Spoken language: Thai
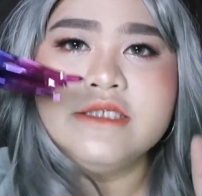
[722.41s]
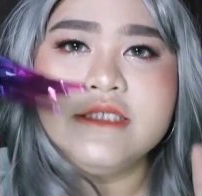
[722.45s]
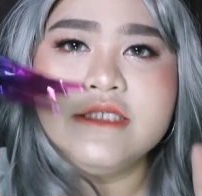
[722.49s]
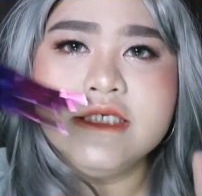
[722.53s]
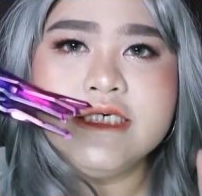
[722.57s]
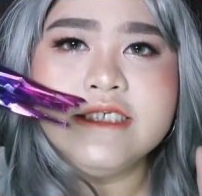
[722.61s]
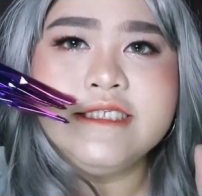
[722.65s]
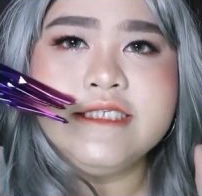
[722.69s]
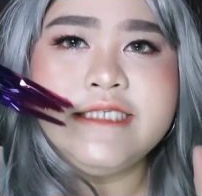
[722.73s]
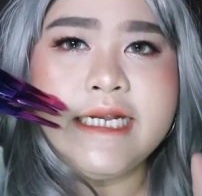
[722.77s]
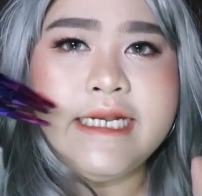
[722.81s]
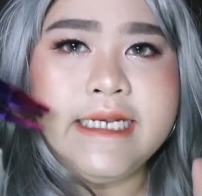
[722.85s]

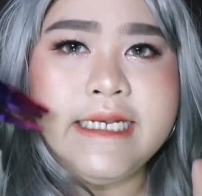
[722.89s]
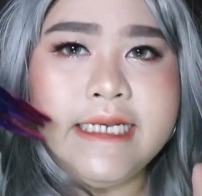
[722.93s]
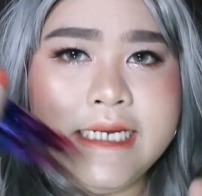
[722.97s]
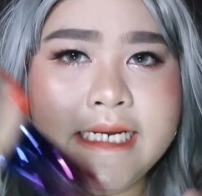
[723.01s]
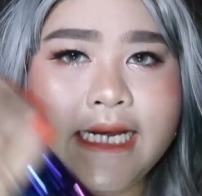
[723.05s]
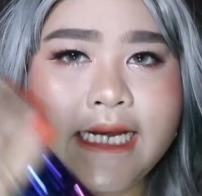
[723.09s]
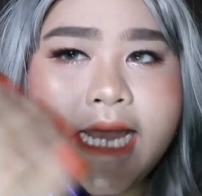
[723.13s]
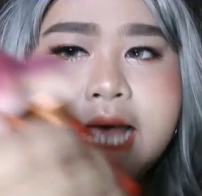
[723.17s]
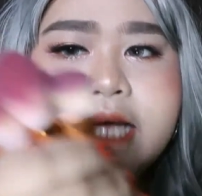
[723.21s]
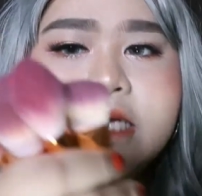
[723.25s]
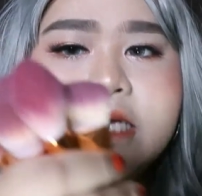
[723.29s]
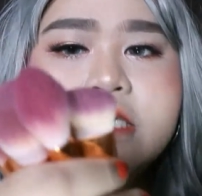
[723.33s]
ซื้อเซต
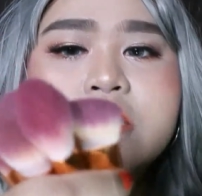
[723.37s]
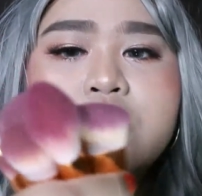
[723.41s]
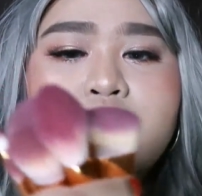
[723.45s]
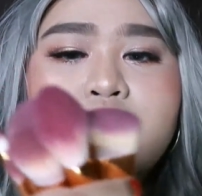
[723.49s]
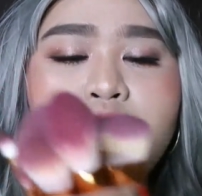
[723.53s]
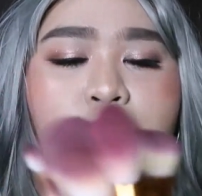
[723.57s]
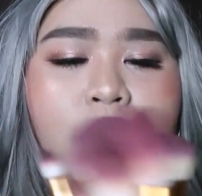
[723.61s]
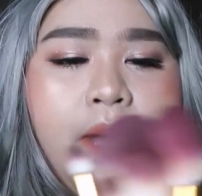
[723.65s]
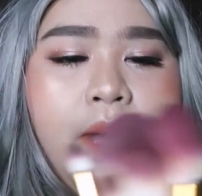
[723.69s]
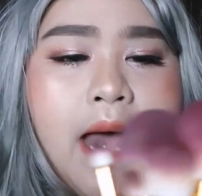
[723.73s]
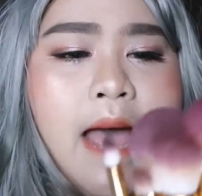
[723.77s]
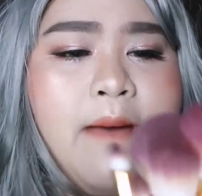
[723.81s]
นี้ได้คือ
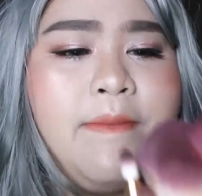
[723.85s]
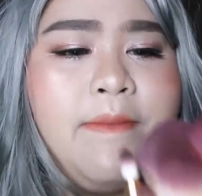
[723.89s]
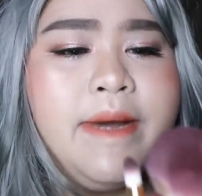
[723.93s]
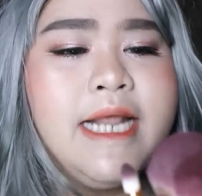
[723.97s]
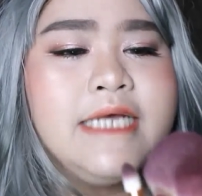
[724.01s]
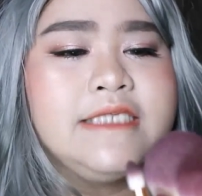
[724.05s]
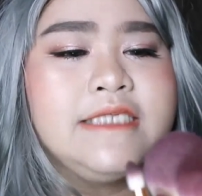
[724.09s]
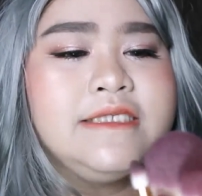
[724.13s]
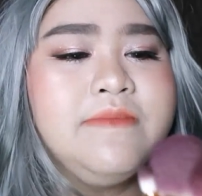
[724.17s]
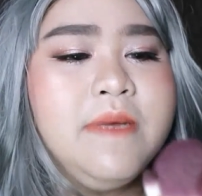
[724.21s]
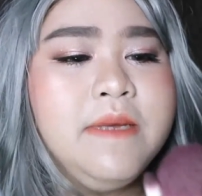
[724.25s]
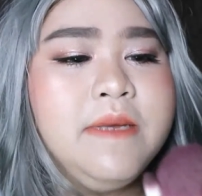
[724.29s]
คุ้มค่ามั
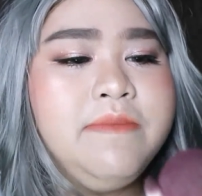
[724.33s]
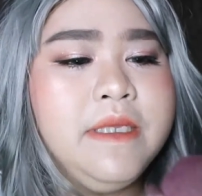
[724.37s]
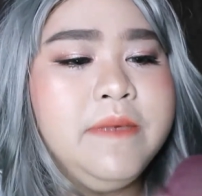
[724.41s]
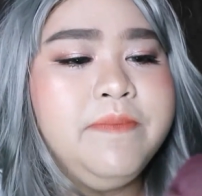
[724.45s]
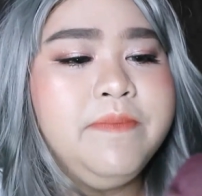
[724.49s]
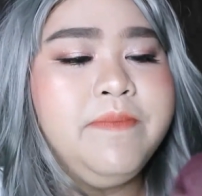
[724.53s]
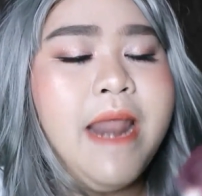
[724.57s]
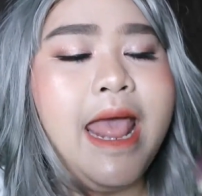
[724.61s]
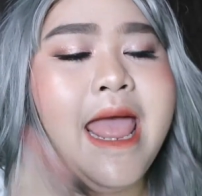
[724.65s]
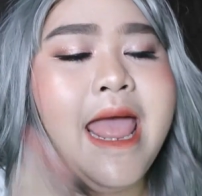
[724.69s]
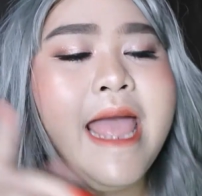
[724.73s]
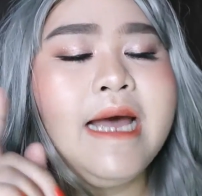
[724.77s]
นอาจจะไม่
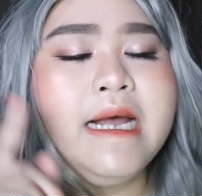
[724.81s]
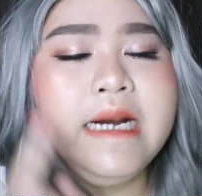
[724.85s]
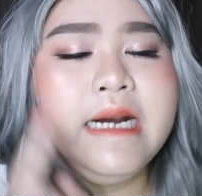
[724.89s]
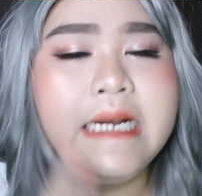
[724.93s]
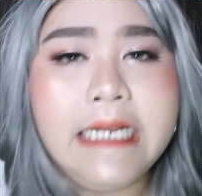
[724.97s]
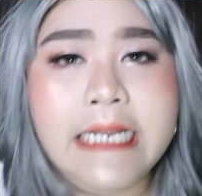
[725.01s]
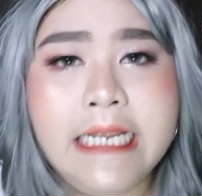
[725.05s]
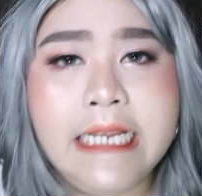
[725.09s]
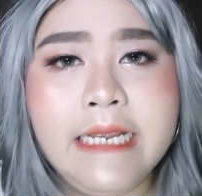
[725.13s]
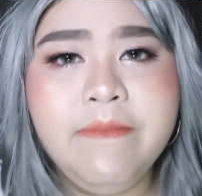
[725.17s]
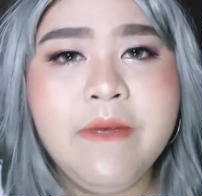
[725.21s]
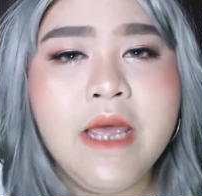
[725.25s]
มีแปรง
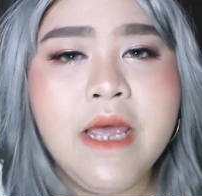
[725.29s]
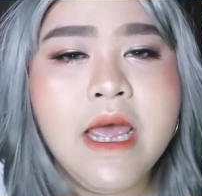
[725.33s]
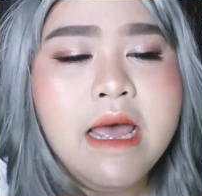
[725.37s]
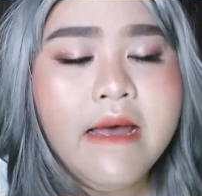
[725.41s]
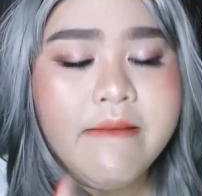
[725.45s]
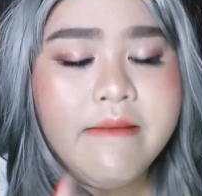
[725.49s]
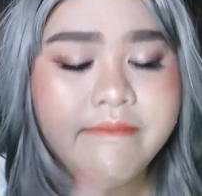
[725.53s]
ลิป